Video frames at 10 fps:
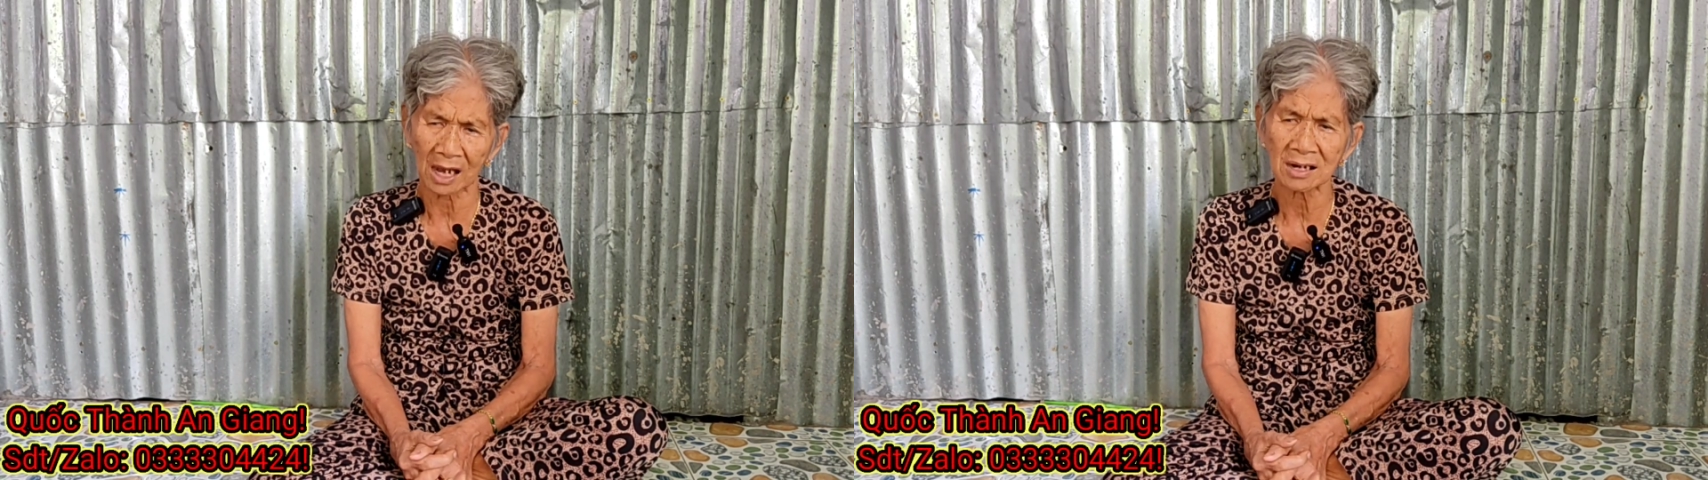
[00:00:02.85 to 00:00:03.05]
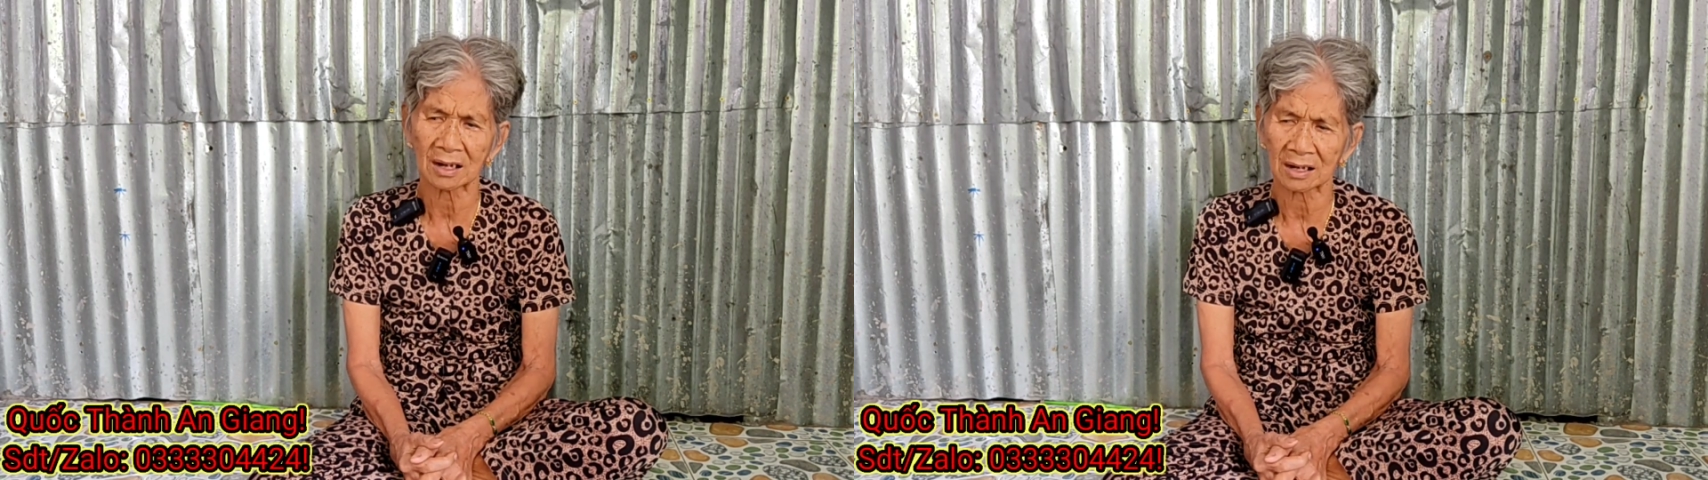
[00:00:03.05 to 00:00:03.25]

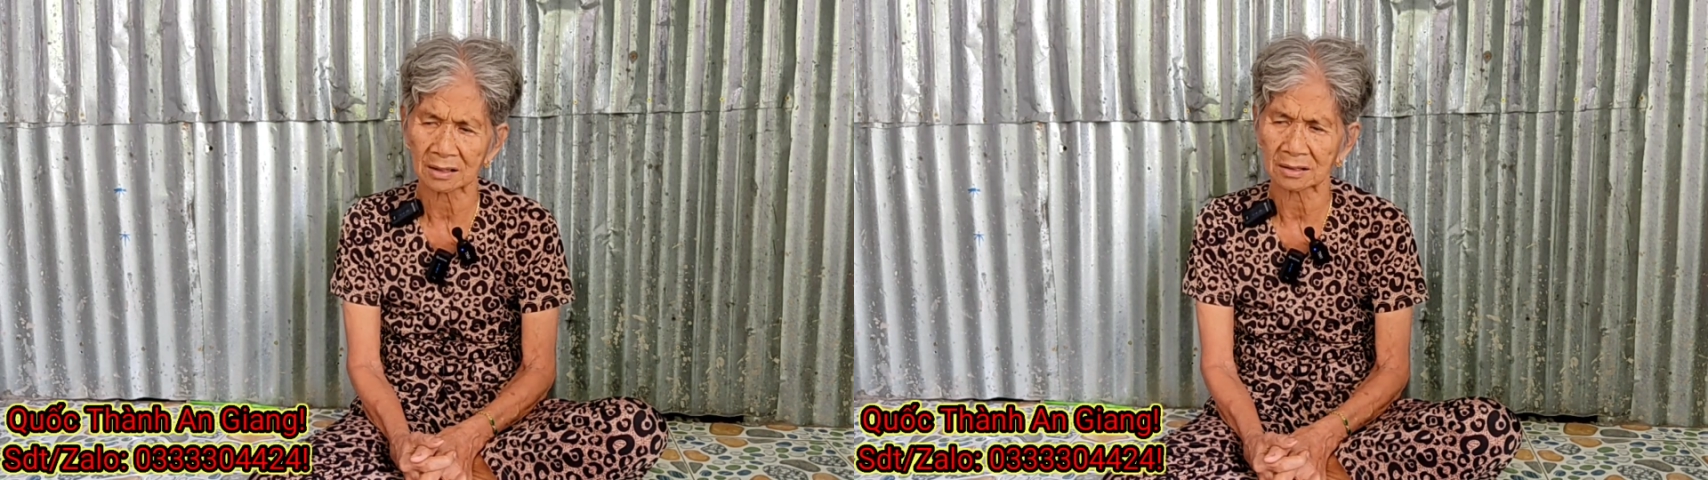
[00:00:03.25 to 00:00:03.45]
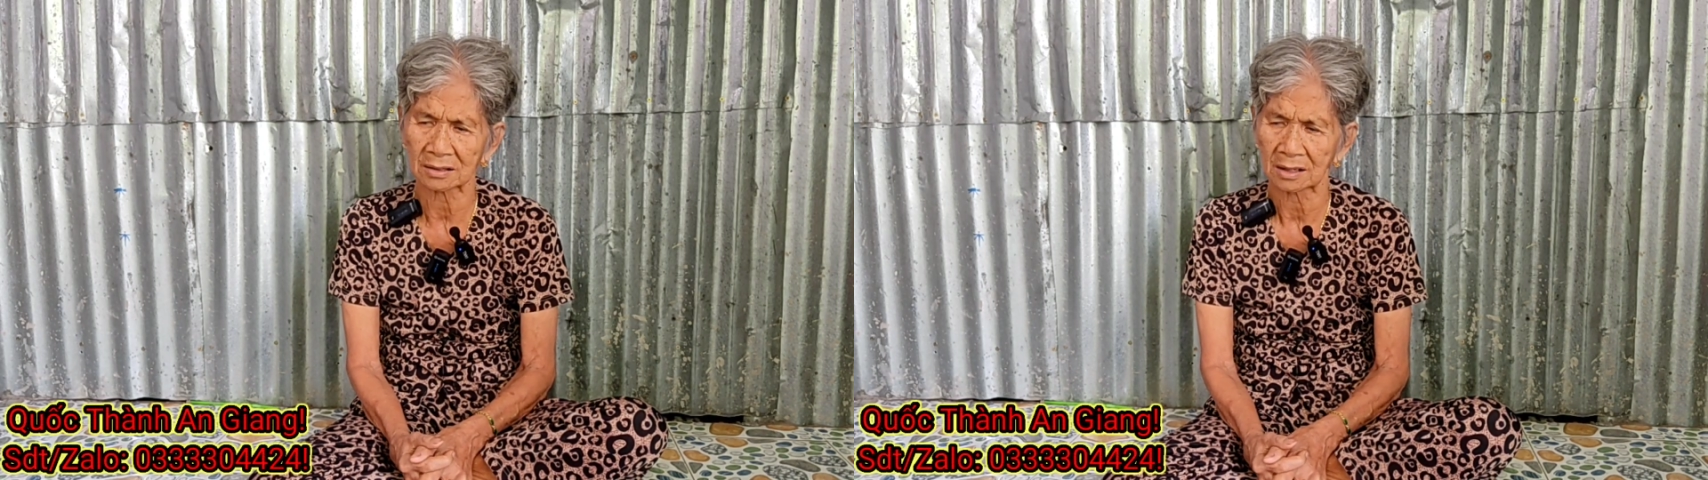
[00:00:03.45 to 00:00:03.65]
tới
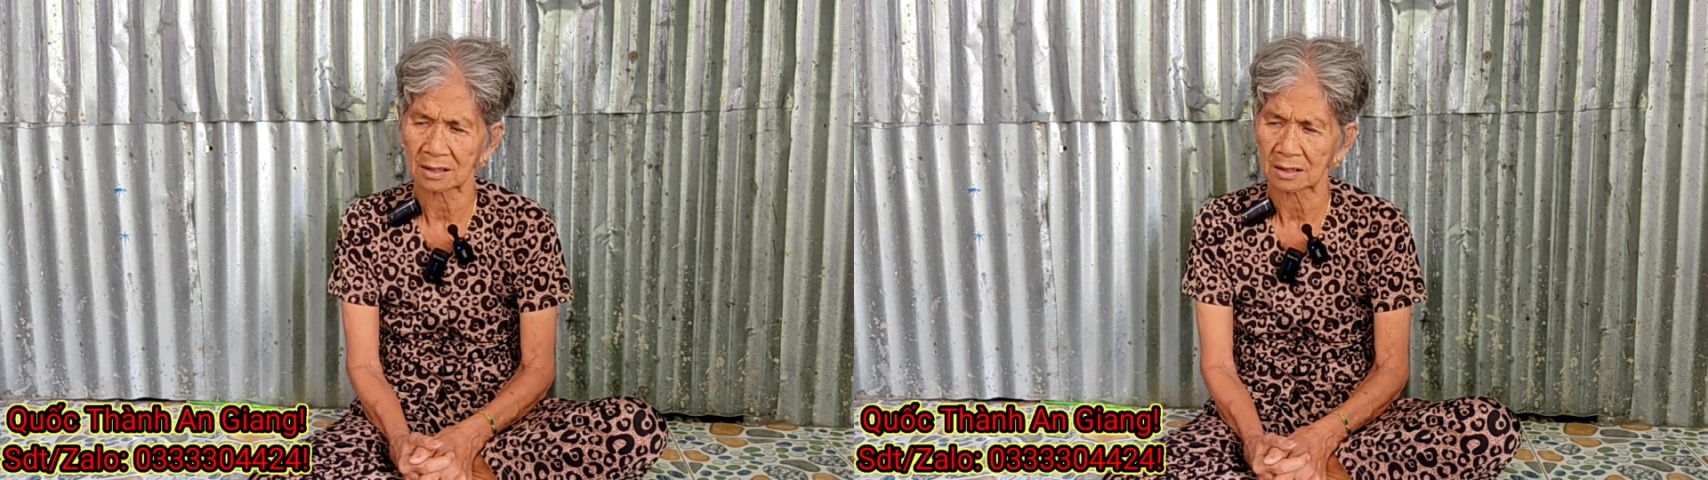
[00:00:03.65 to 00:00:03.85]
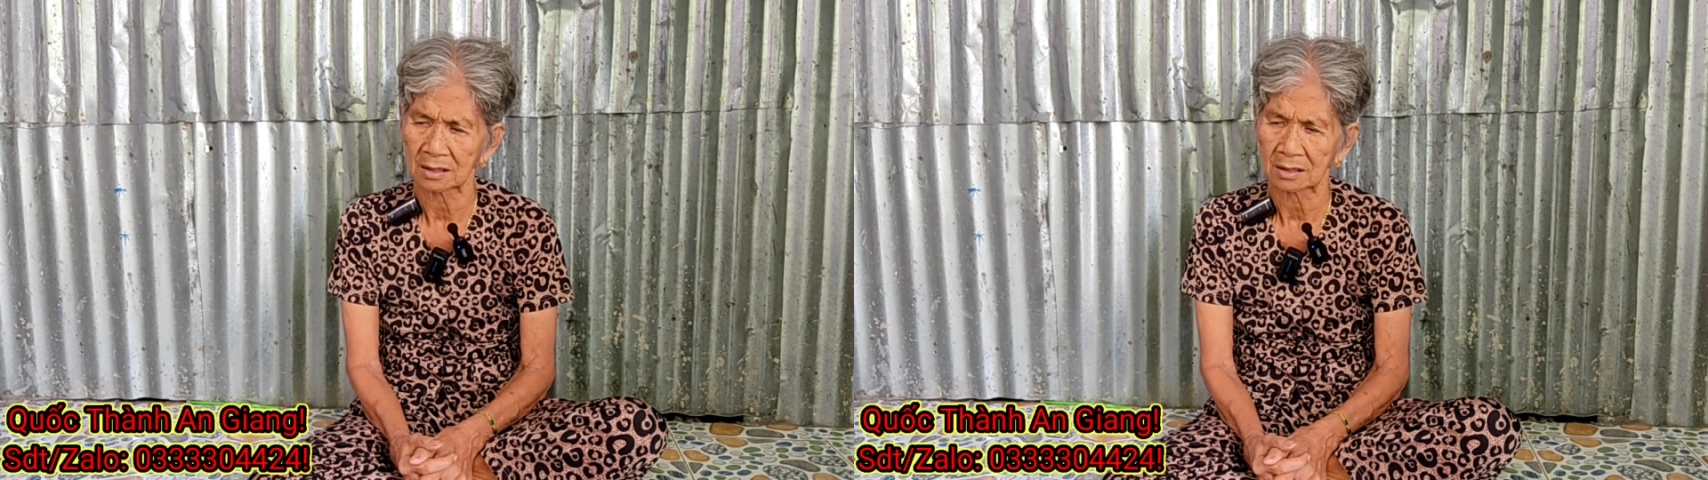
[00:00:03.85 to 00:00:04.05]
rồi
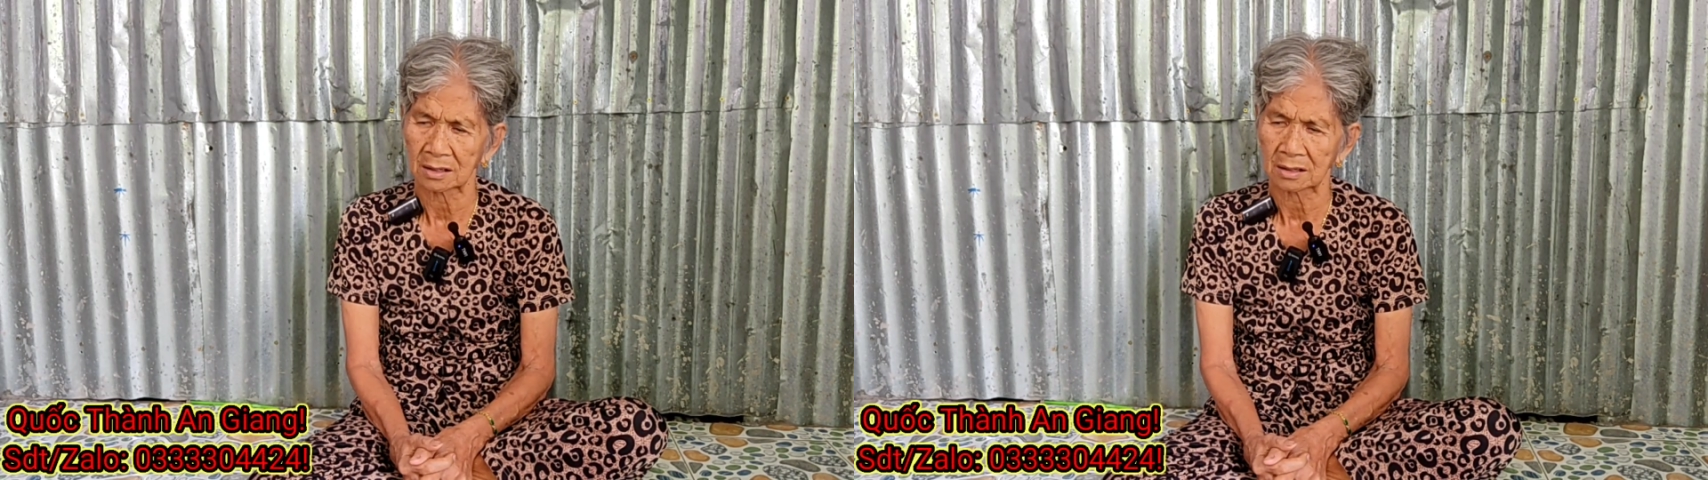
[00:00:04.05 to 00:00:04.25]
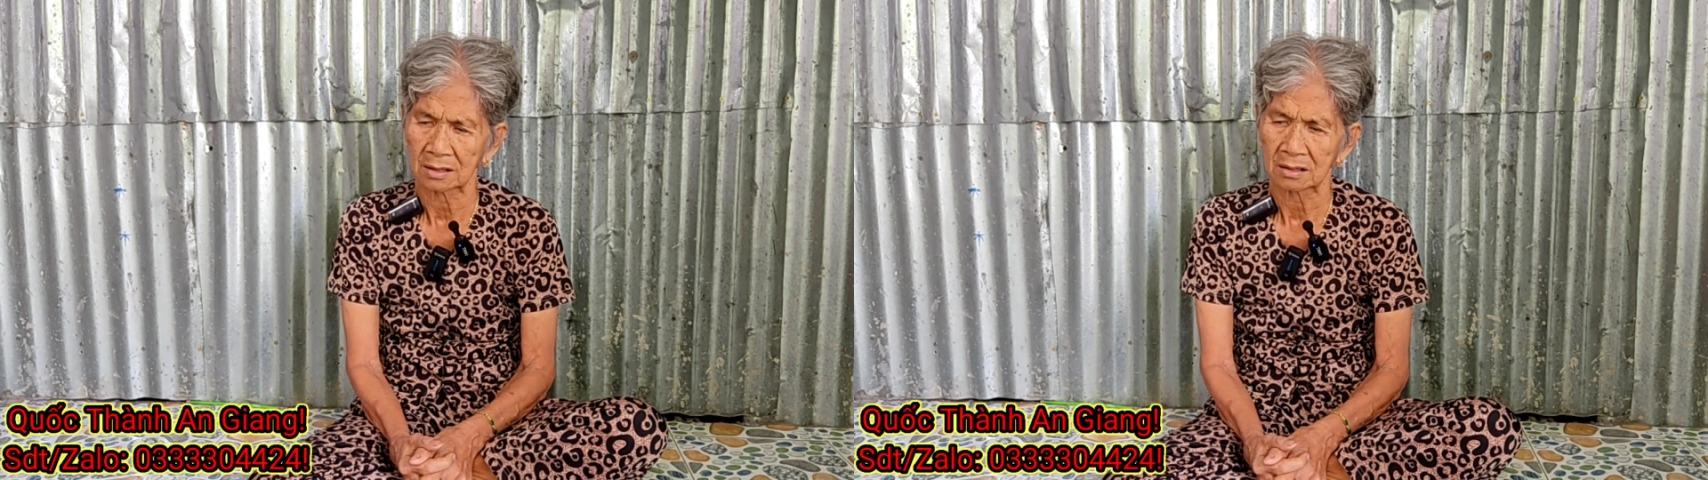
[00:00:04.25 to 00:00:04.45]

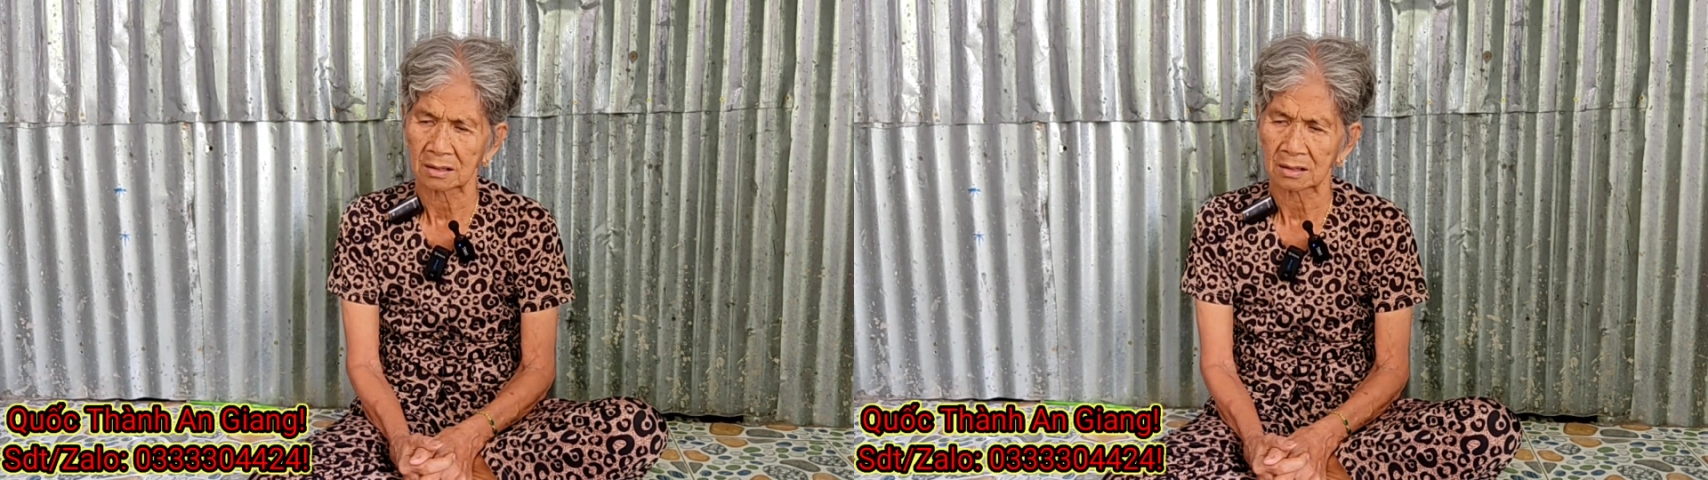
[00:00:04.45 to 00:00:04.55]
dạ.